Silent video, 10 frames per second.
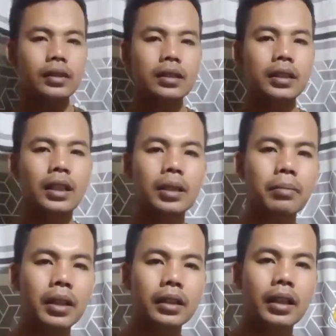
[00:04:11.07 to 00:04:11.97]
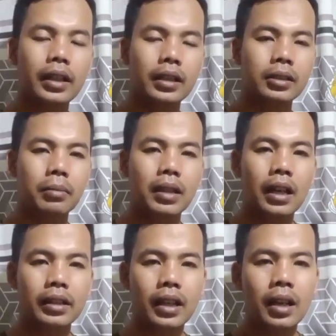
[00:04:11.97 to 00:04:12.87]
Jadi berita yang
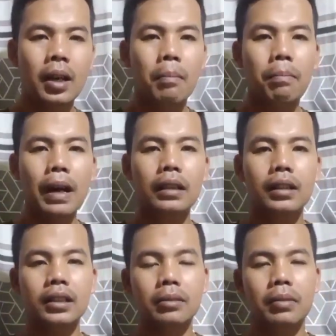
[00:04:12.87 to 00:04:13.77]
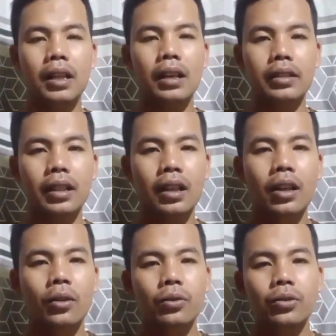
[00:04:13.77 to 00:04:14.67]
sebenarnya, fakta sebenarnya
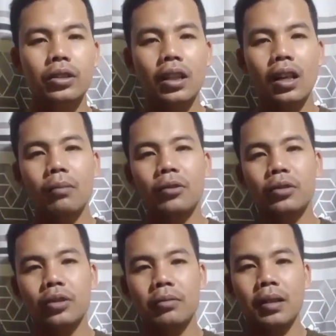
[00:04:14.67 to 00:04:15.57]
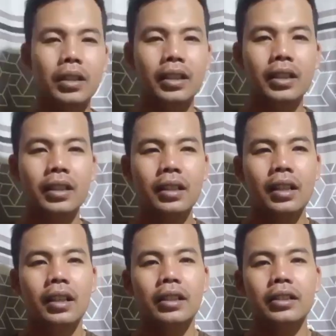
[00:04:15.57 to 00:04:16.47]
Ustadz Abdul Somad ini
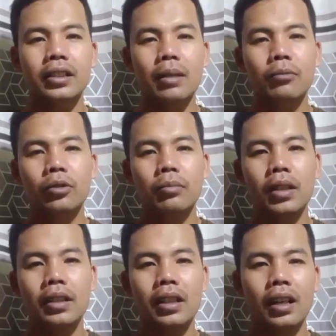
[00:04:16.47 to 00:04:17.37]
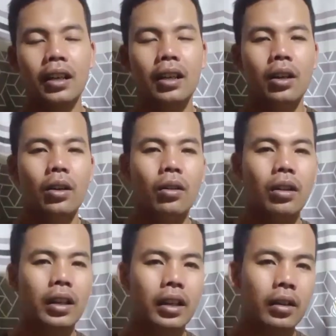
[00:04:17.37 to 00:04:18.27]
disambut meriah
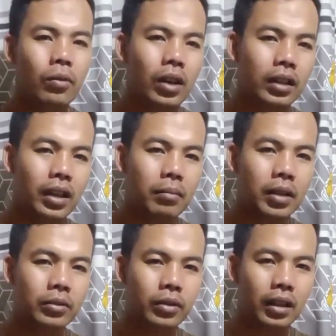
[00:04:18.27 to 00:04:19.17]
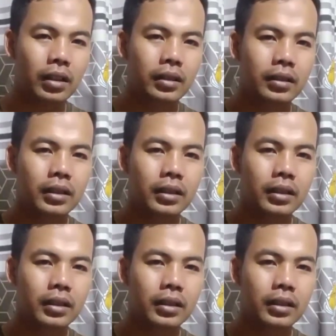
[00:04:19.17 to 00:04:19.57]
oleh warga Madura.